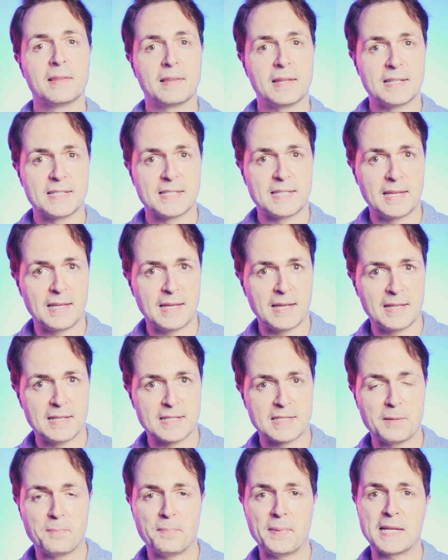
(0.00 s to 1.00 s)
te enseñan
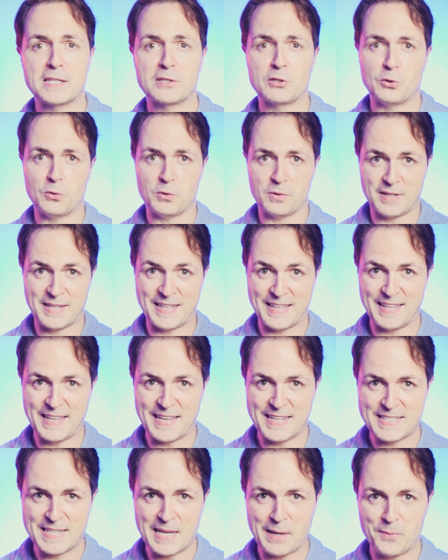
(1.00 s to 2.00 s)
ese paso que
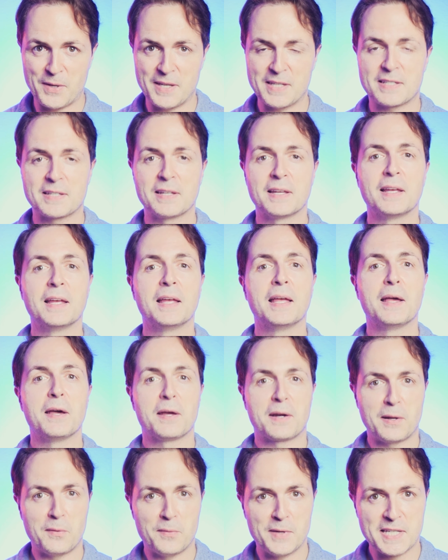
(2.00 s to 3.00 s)
ya sabes,
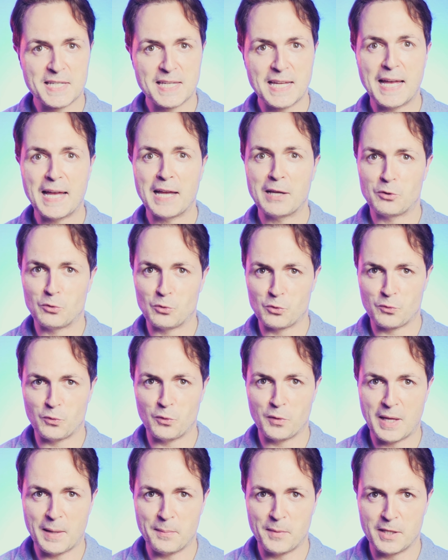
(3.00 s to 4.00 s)
revisa tus
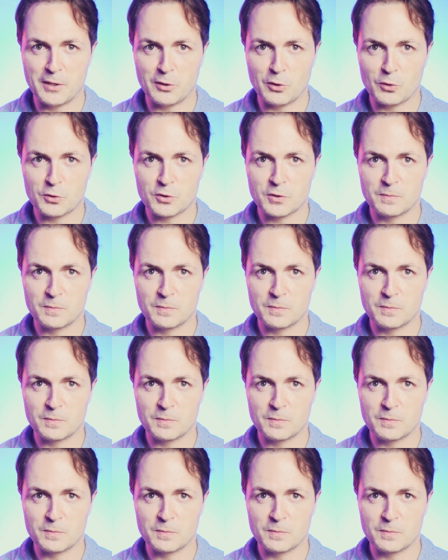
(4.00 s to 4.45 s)
fundamentos.